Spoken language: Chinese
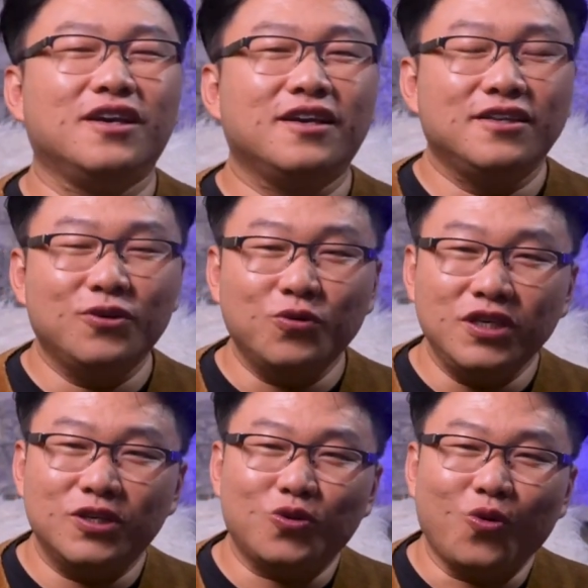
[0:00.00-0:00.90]
牛
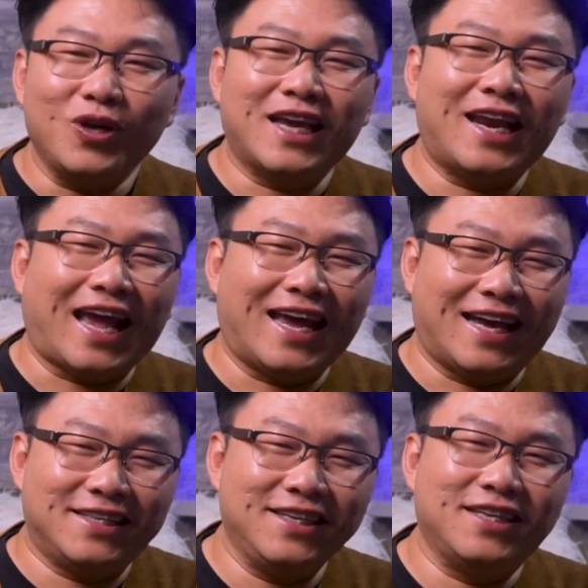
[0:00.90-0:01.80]
姨多年来
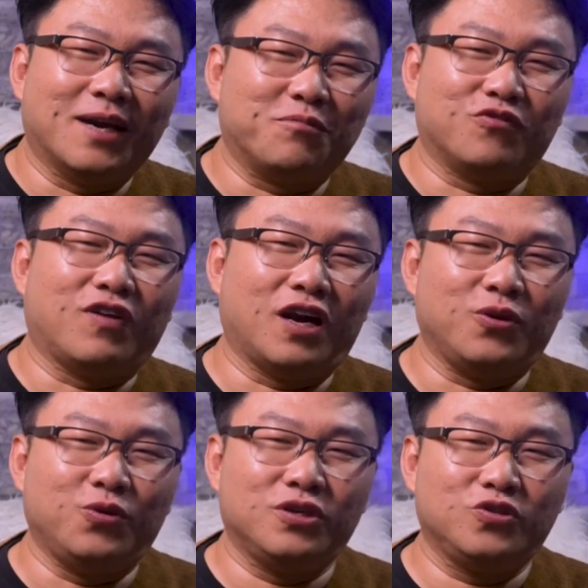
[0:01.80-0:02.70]
啊念念不忘，
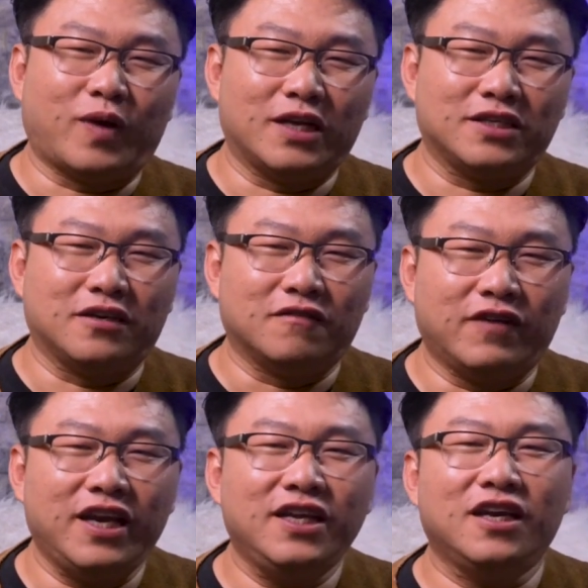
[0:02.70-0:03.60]
于是就把这个
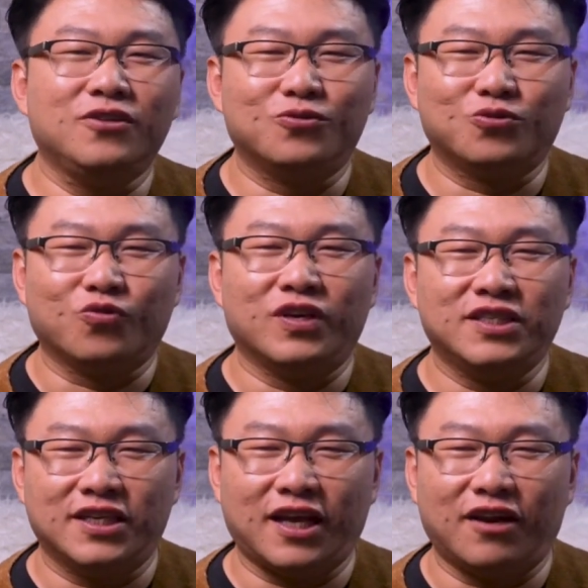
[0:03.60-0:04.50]
唯一的一句中文
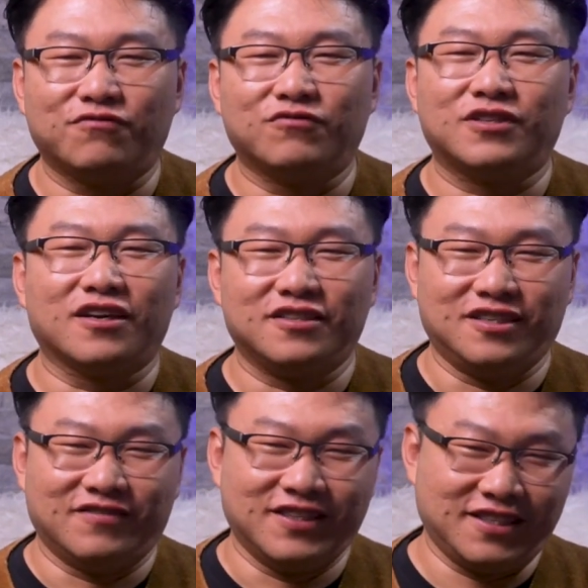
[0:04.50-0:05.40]
写在了符上。
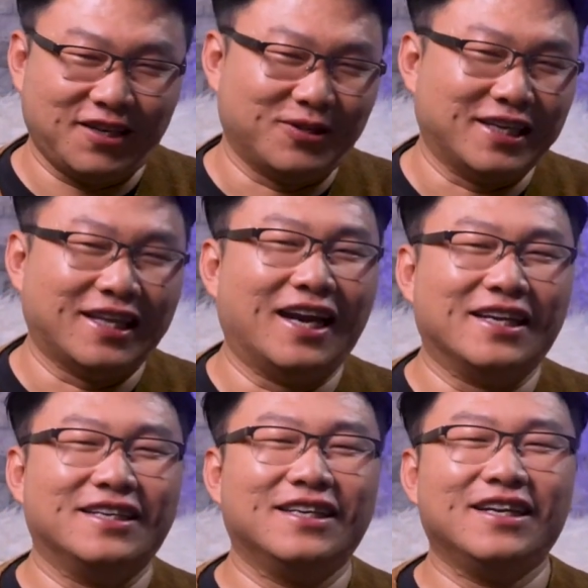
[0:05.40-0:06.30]
请问厕所在哪里？
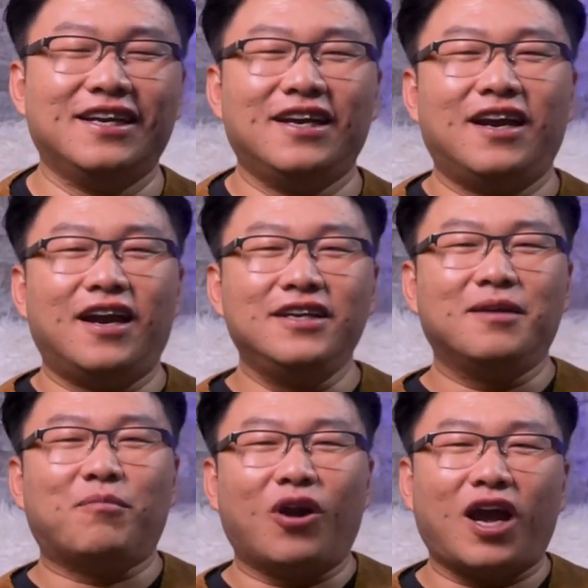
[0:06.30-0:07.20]
而且
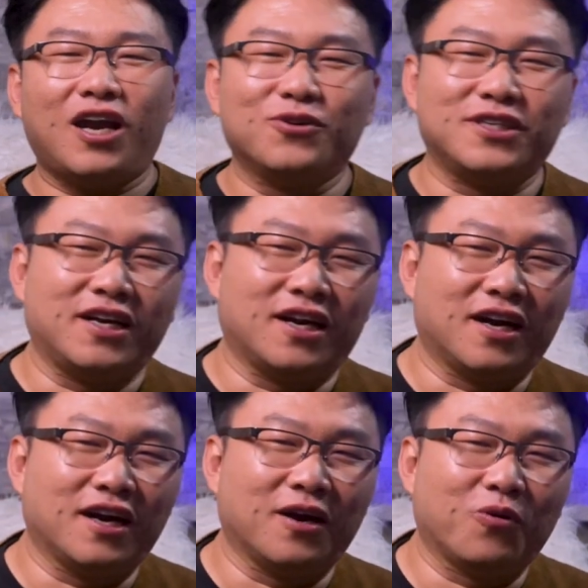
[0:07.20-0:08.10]
毛腊肉先生
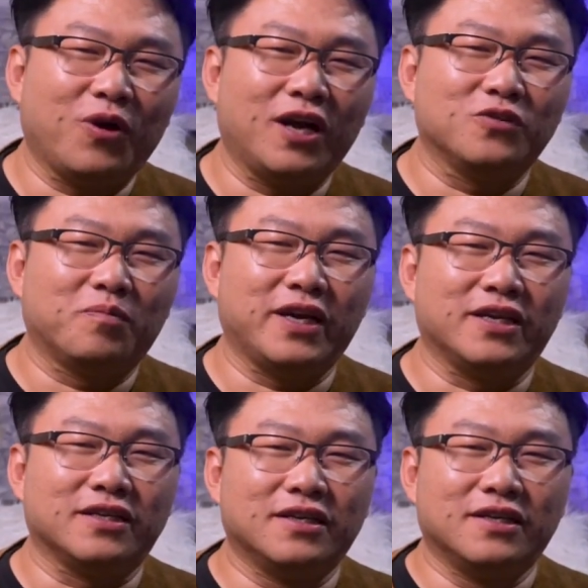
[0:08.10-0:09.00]
很快就
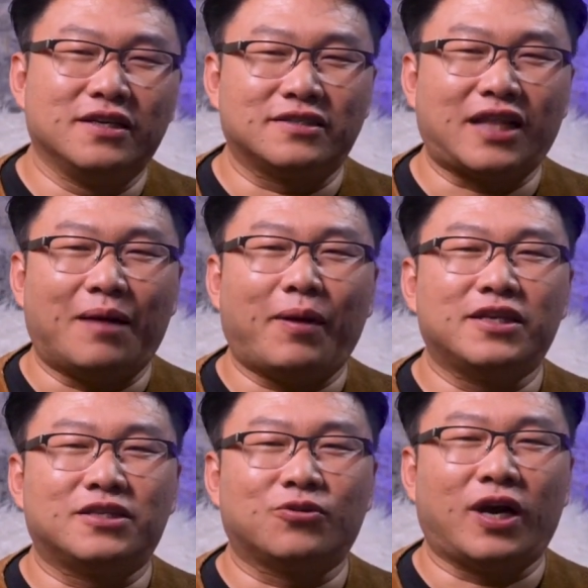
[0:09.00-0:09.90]
被打败
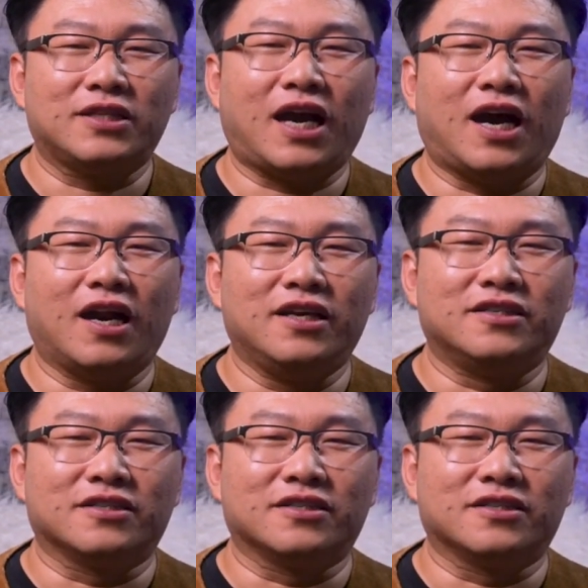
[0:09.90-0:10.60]
的时候，还大喊了一声